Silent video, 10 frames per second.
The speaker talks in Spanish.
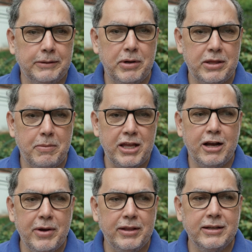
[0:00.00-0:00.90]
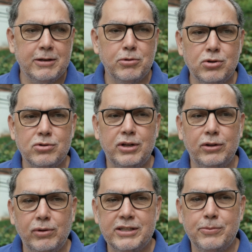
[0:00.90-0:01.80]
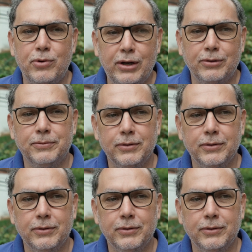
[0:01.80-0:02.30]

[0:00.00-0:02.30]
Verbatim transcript: Matemáticamente estamos construyendo ese modelo.